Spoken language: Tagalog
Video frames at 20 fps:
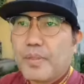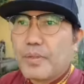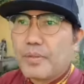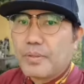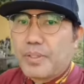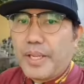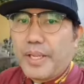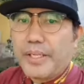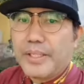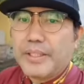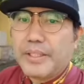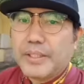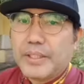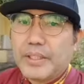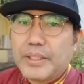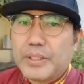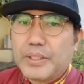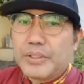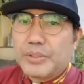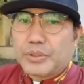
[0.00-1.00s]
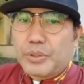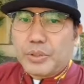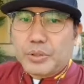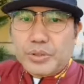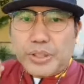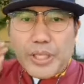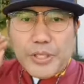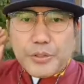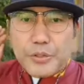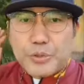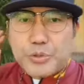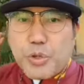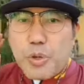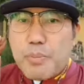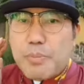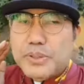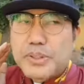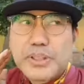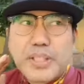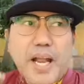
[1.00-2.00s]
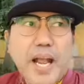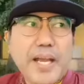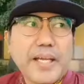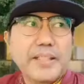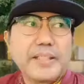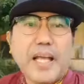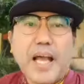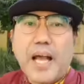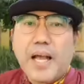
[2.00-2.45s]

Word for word: Okay? So thank you so much God,